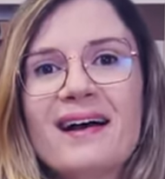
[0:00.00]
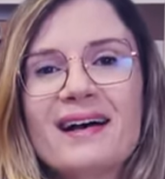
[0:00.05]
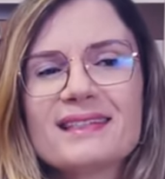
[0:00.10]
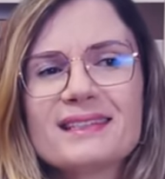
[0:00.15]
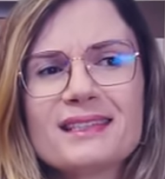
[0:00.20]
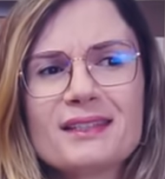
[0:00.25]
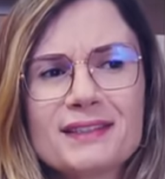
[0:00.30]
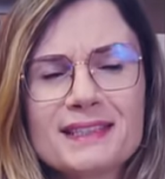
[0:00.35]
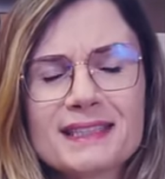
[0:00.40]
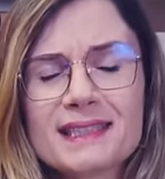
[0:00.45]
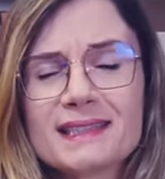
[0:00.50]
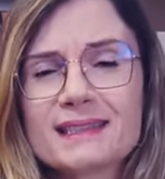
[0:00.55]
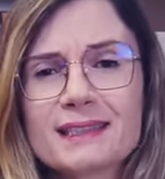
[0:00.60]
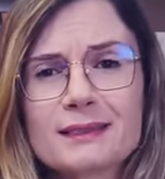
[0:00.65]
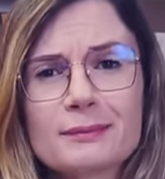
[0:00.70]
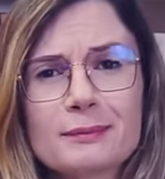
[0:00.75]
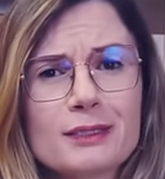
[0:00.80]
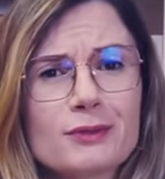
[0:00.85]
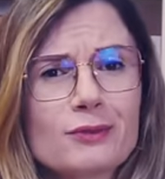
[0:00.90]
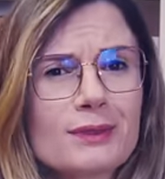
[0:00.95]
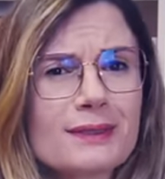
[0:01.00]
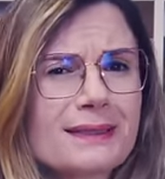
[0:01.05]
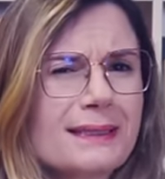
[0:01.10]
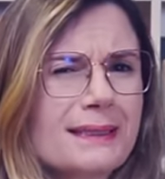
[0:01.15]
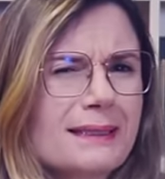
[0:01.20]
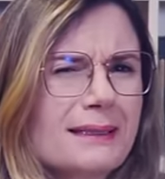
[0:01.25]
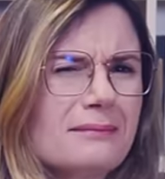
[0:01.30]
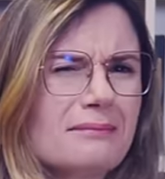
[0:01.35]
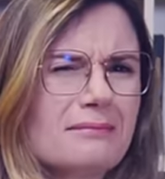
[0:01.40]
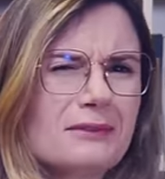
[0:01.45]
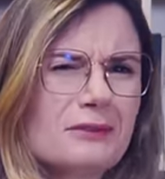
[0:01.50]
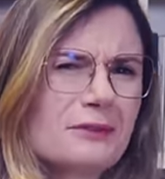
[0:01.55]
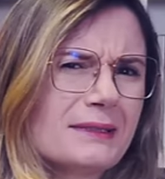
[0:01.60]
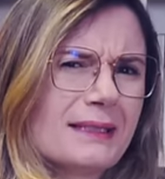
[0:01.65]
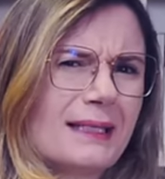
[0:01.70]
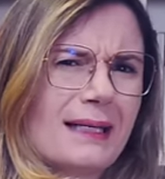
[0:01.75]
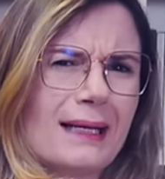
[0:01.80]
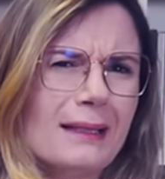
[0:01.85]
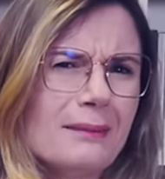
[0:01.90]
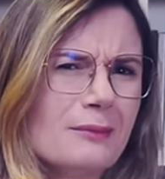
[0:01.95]
através dessas pessoas que não
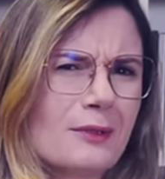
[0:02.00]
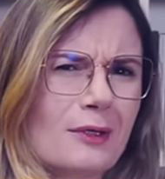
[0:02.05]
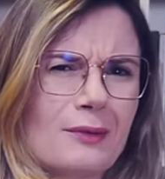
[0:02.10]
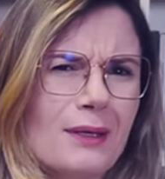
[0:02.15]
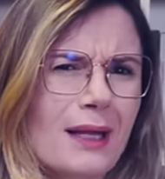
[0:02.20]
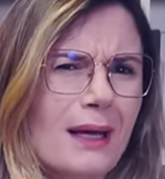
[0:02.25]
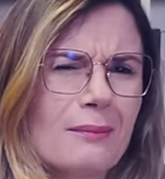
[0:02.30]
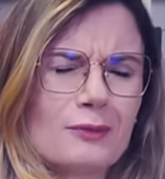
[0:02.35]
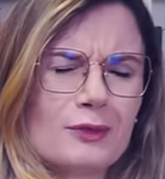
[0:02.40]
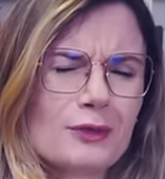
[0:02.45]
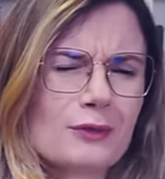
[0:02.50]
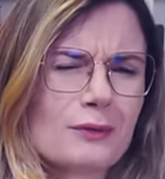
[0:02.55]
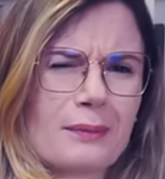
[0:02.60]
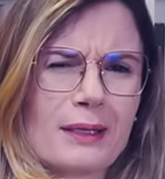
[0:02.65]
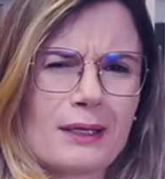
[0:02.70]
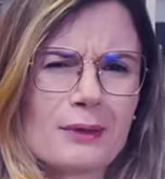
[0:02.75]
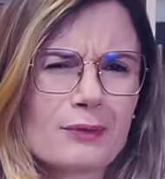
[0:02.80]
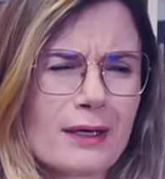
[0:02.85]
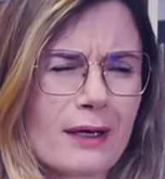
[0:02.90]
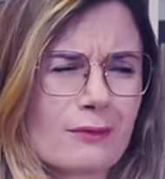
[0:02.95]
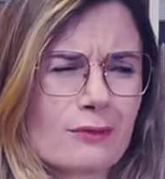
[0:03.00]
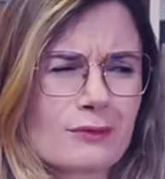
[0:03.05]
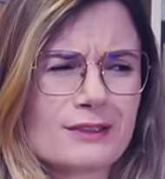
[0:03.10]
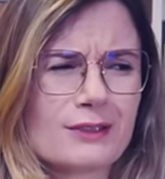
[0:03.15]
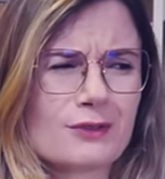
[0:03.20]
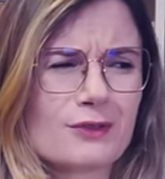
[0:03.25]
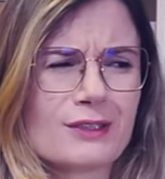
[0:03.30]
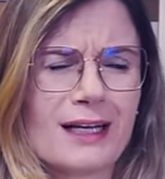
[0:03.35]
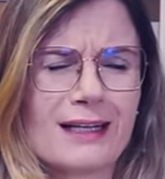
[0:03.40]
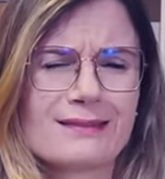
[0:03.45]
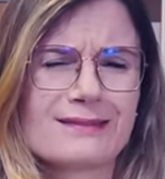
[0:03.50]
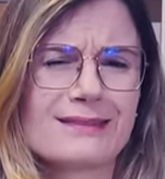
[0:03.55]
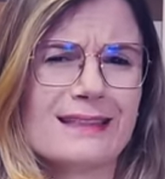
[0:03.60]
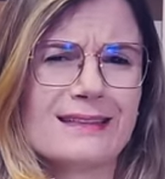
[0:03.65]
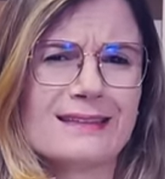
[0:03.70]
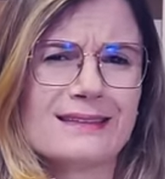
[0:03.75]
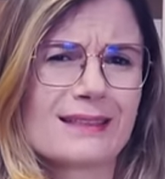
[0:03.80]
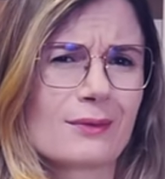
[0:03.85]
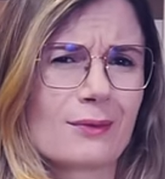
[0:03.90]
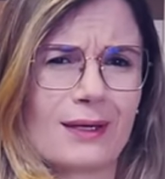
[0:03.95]
se lembram lá muito bem o que aconteceu, sei lá,
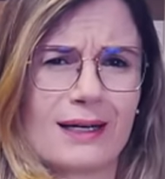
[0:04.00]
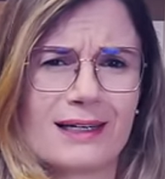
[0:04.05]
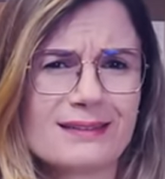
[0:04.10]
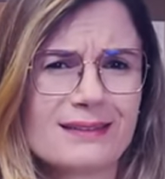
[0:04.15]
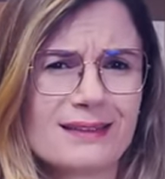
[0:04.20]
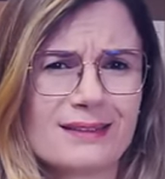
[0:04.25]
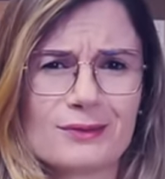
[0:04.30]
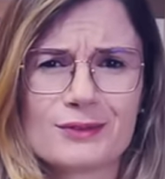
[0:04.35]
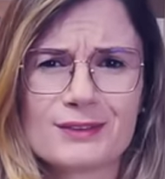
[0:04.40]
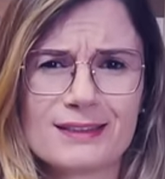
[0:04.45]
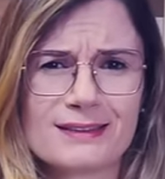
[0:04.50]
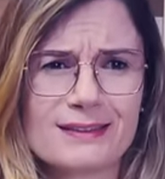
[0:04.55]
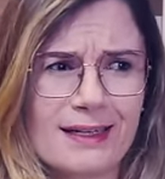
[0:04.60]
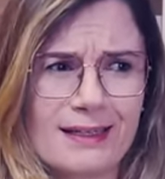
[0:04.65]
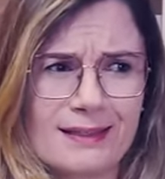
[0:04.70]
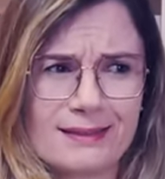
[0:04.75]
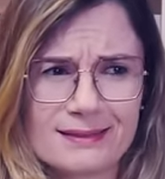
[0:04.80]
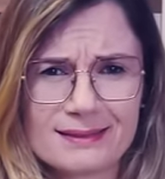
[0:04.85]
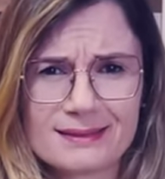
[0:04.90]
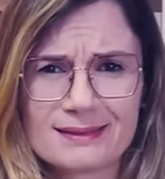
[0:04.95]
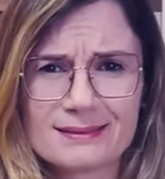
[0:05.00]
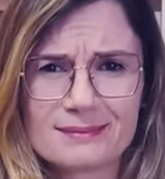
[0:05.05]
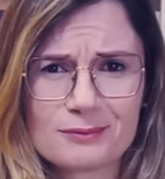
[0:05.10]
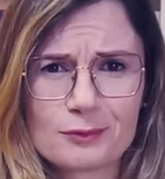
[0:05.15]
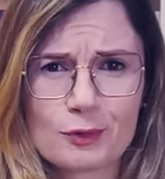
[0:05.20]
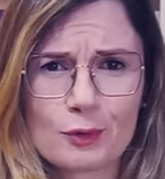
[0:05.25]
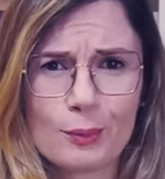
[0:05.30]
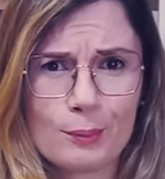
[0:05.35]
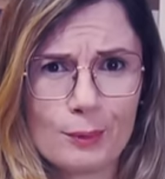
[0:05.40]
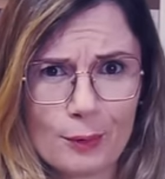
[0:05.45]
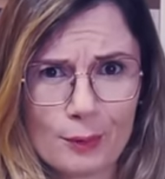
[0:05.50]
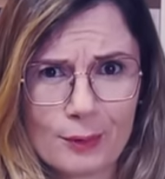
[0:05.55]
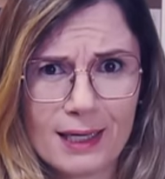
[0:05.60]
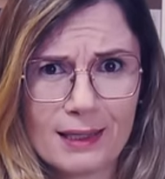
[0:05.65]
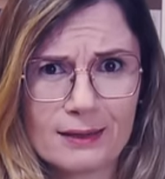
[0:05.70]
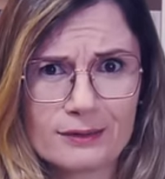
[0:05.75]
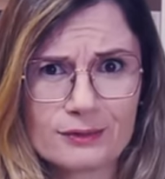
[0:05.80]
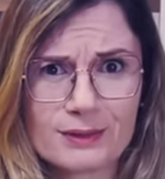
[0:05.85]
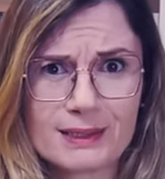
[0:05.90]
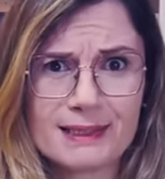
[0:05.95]
30, 40 anos atrás como é o
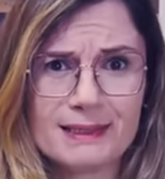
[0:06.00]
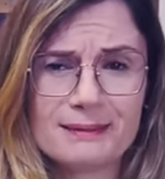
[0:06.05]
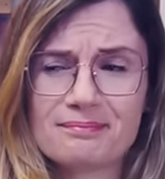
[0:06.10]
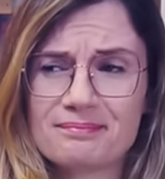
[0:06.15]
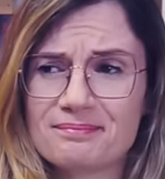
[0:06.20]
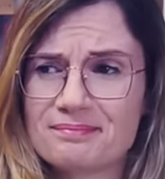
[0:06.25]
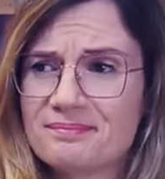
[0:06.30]
caso aqui.